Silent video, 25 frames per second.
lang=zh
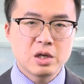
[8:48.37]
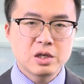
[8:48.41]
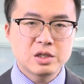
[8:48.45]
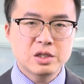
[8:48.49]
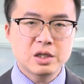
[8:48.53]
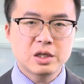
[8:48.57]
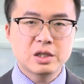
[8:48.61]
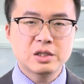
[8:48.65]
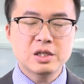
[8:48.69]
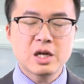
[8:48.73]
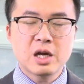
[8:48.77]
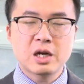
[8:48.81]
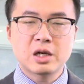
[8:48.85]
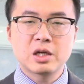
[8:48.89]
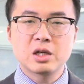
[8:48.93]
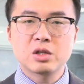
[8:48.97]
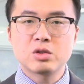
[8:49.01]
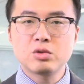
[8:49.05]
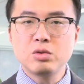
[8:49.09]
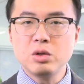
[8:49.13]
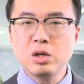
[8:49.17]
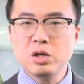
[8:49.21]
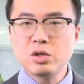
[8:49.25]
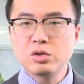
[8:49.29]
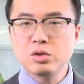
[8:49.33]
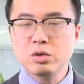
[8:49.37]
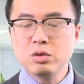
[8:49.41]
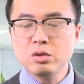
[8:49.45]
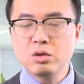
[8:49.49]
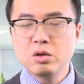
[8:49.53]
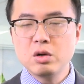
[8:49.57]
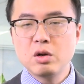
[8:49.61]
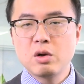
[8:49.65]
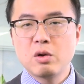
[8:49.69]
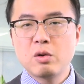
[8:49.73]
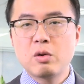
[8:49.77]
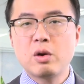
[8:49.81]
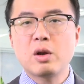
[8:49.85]
这个价格最终
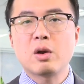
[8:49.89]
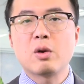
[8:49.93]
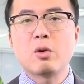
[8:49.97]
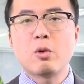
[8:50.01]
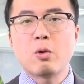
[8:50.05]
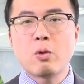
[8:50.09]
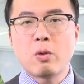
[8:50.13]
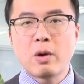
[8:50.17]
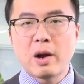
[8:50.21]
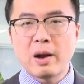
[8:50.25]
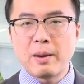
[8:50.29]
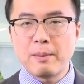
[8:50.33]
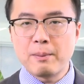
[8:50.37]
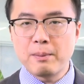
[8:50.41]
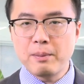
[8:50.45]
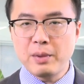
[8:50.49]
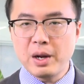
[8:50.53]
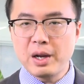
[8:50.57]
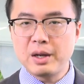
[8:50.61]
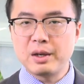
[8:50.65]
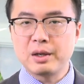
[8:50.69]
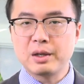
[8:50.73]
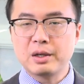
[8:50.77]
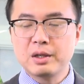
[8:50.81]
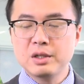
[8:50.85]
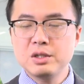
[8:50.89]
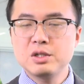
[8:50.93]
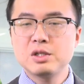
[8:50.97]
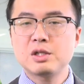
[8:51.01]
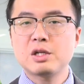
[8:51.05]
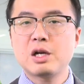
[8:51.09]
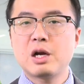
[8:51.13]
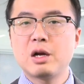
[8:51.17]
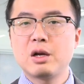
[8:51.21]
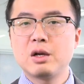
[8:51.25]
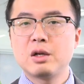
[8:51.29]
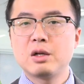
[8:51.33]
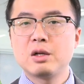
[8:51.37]
会缓慢跟
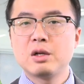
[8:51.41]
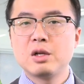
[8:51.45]
上。